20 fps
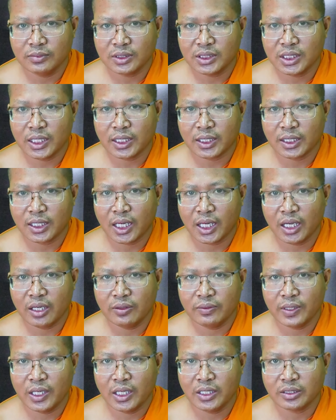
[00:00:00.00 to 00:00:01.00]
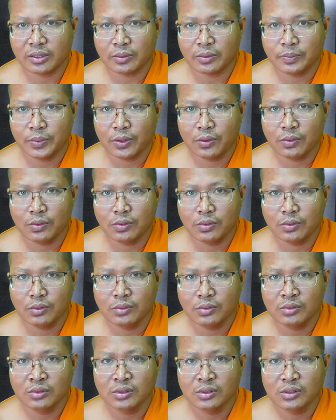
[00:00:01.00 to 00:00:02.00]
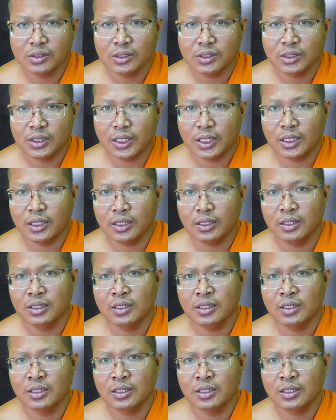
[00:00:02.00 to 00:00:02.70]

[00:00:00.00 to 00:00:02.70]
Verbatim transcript: sẽ khai về sở phu là